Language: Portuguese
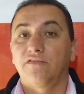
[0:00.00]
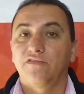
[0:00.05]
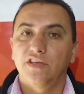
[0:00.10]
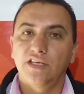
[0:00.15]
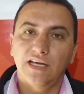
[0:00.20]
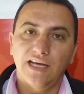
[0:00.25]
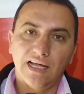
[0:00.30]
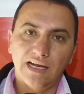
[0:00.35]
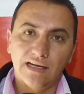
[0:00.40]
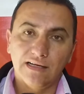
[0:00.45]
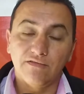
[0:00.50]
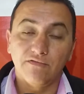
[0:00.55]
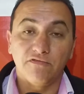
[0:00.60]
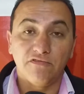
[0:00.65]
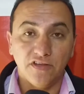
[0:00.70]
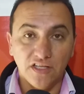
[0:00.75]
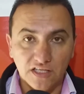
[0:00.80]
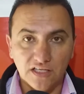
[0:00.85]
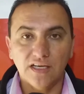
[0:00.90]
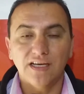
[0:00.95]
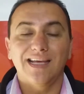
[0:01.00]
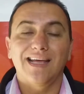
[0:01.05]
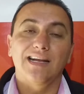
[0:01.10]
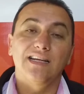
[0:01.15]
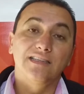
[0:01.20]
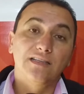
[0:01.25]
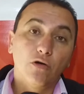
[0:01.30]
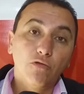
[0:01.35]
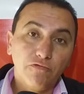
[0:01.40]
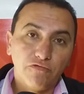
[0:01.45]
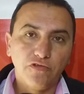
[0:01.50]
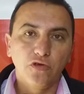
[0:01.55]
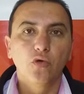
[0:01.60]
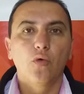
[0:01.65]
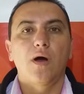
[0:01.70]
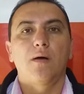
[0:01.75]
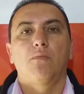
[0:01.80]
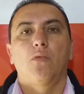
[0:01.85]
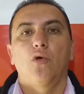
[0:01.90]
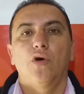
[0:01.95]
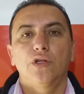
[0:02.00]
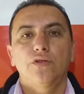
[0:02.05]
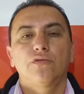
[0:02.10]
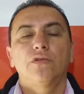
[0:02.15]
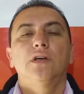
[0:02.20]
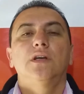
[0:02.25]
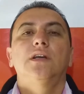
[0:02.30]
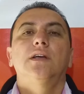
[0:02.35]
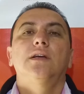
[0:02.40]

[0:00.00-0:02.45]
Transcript: via, vinha, ela não viu a moto